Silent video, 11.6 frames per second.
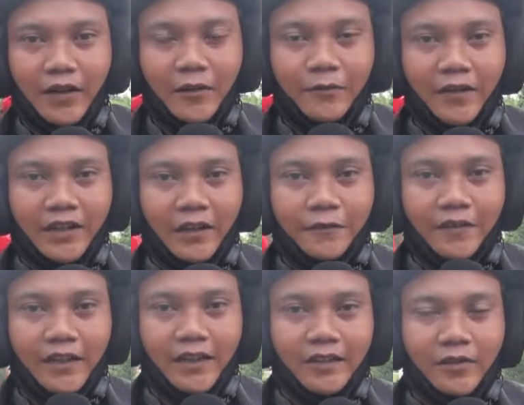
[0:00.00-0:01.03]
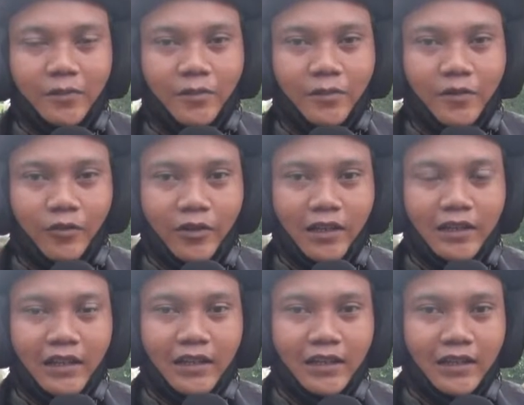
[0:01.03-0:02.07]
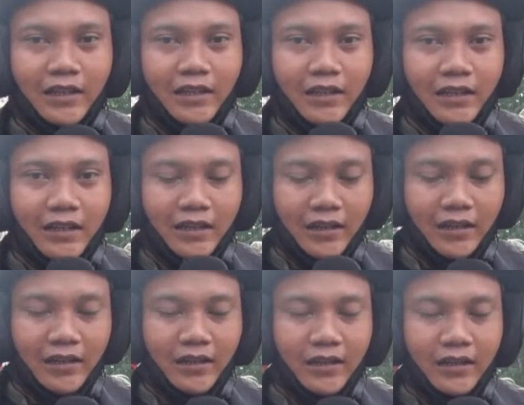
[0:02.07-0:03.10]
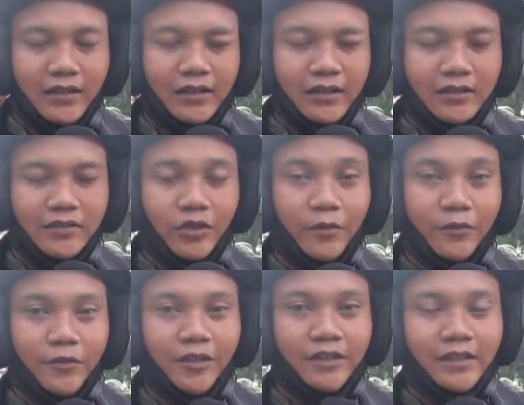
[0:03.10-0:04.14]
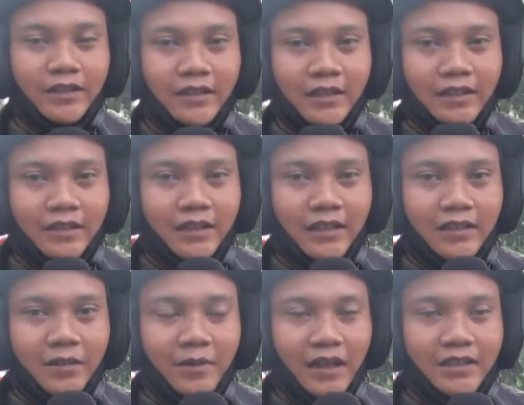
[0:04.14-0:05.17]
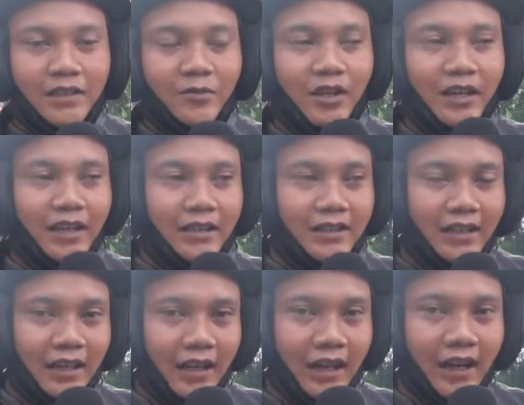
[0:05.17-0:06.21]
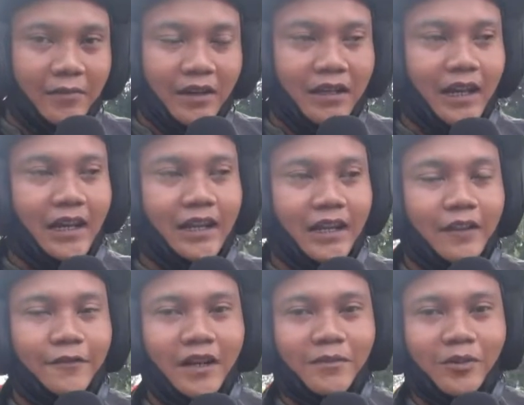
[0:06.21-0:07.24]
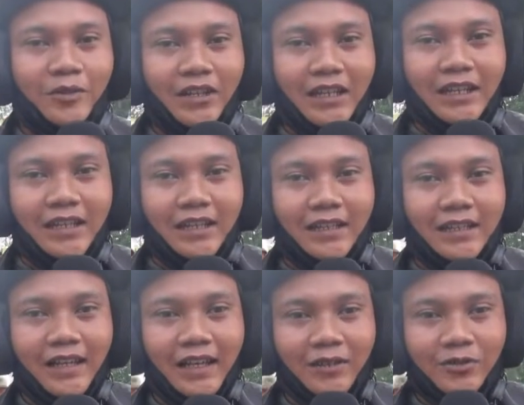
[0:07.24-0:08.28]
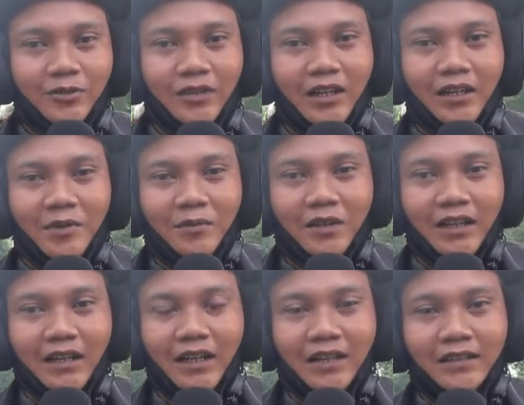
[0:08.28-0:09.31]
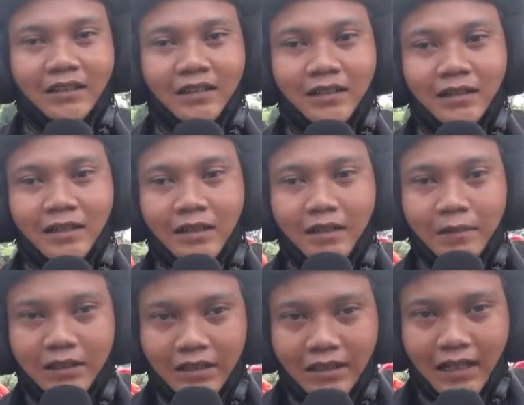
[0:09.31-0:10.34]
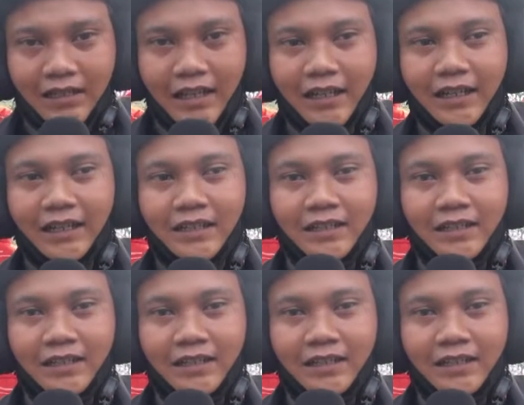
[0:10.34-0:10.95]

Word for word: M. Fakna Fidin, kurir dari uh, Shopee Food. Terima kasih buat Amanah Infak Peduli yang sudah memberikan sedekahnya